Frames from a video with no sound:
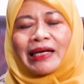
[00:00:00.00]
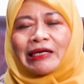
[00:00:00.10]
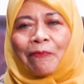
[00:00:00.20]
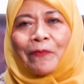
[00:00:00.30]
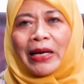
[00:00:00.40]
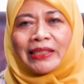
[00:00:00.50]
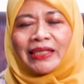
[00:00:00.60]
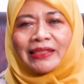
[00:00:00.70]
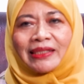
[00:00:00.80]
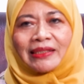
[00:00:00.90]
ke depan
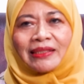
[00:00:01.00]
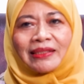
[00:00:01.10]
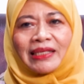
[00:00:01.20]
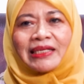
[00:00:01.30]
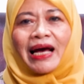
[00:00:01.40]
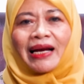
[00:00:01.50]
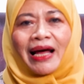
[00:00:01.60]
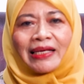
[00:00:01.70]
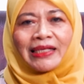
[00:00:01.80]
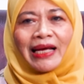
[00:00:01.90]
ini tidak
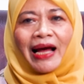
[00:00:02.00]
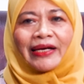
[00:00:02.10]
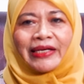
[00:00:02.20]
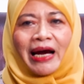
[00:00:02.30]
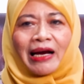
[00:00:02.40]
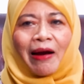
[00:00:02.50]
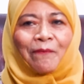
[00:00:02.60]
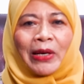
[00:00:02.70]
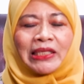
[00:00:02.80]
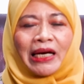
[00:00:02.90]
lagi ada
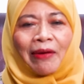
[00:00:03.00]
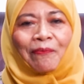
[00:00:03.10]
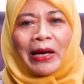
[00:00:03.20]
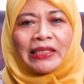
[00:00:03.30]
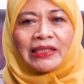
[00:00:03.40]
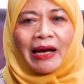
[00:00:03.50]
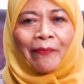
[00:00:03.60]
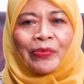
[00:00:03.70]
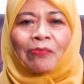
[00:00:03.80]
kampanye-kampanye yang